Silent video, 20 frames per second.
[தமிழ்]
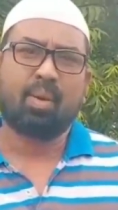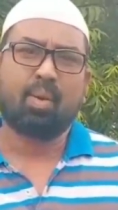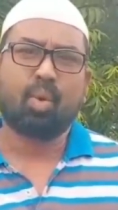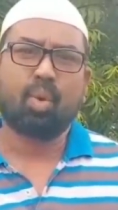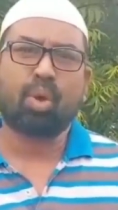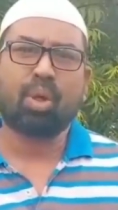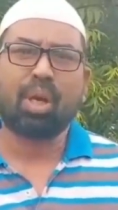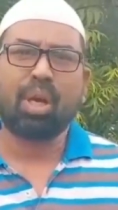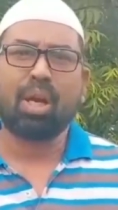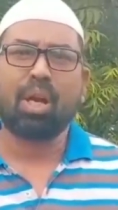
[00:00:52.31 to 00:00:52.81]

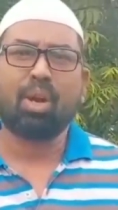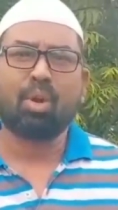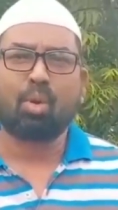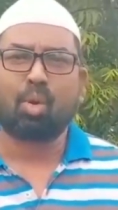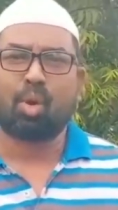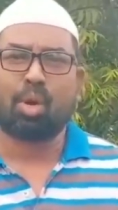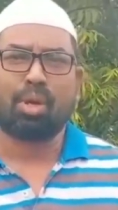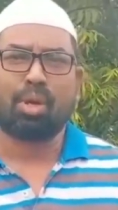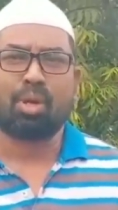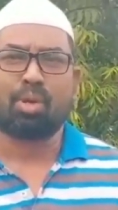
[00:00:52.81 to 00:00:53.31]
குற்றங்கள்
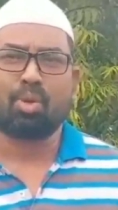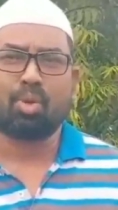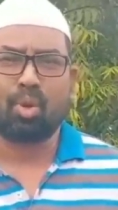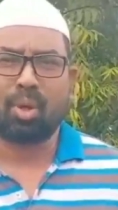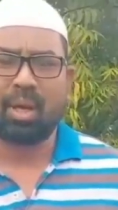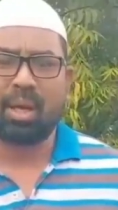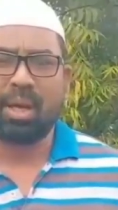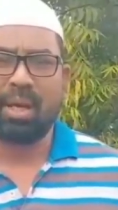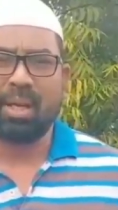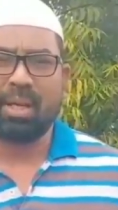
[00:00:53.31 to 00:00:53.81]
குறையும்னு
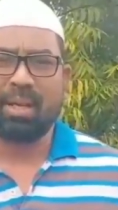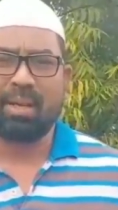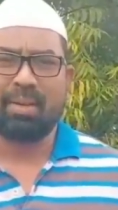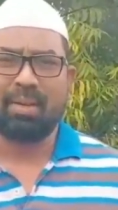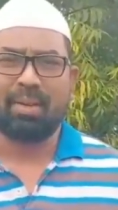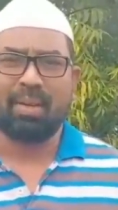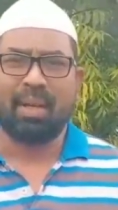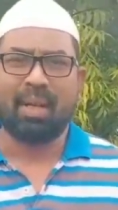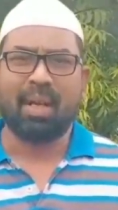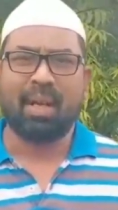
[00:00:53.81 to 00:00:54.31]
சொல்கிறாங்க
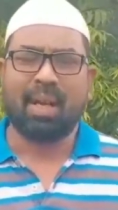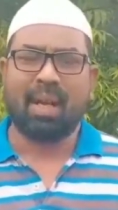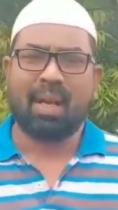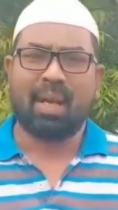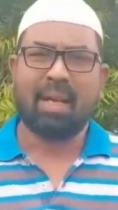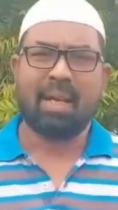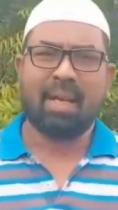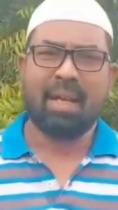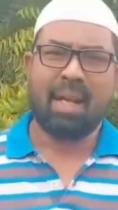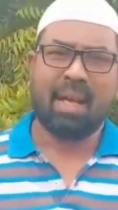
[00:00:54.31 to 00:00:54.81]

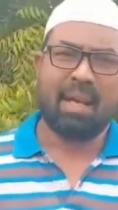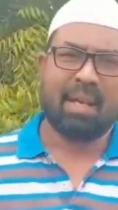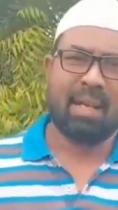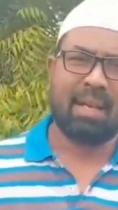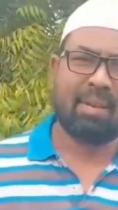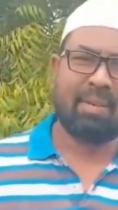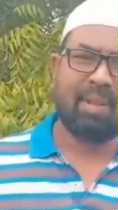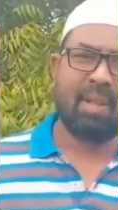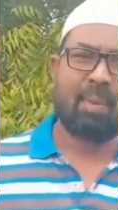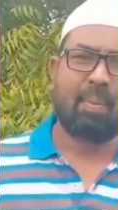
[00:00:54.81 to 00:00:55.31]
இனி நான்
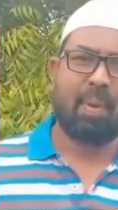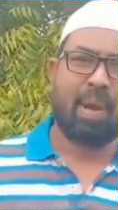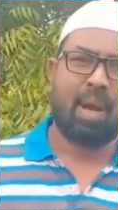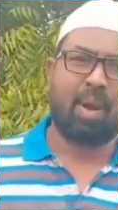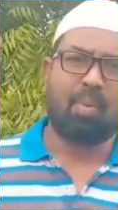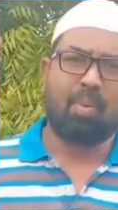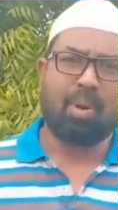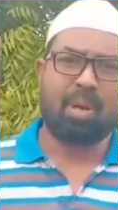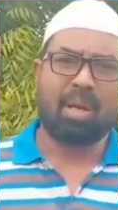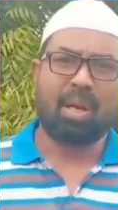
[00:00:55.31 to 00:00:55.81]
இனி வந்து
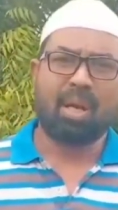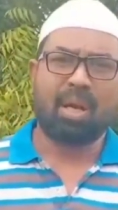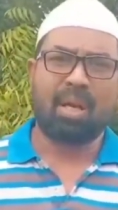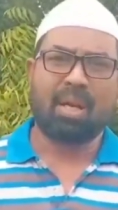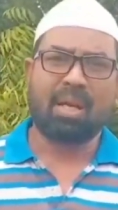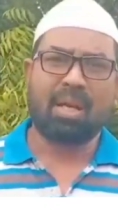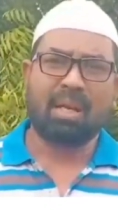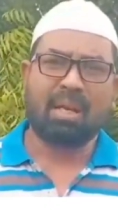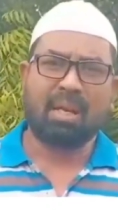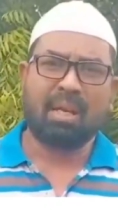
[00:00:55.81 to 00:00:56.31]
பார்க்க போனீங்கன்னா
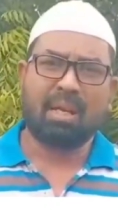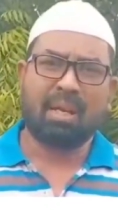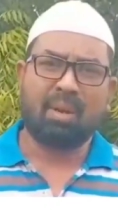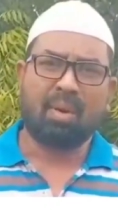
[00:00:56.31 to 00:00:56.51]
இன்றைக்கி